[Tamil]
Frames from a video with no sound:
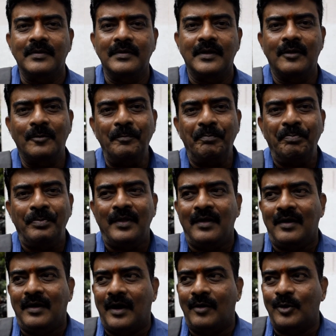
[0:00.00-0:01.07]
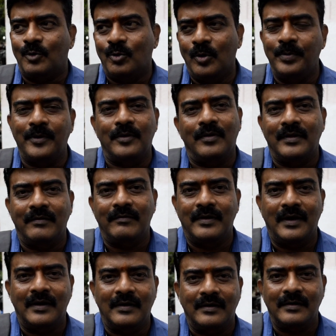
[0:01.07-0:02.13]
இருந்தாலும் அவரை கூப்பிட்ருக்கணும் அந்த
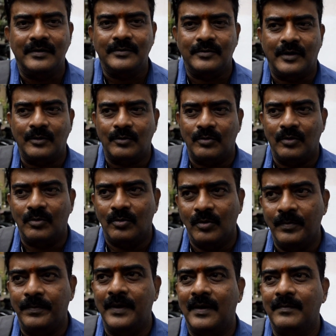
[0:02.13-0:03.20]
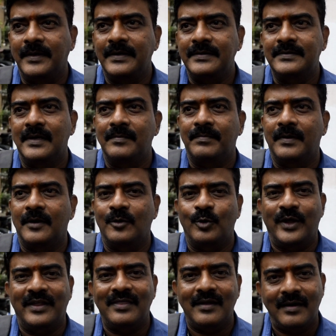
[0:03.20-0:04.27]
விழாவுக்கு ஸோ அது கூப்பிடாமல் இன்சல்ட்
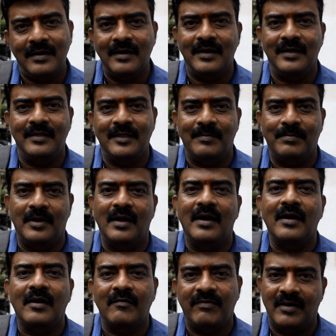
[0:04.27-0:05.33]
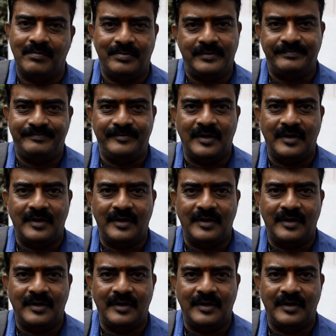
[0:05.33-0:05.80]
பண்ணதுடைய தண்டனை இந்த படம் அட்டர் ஃப்ளாப்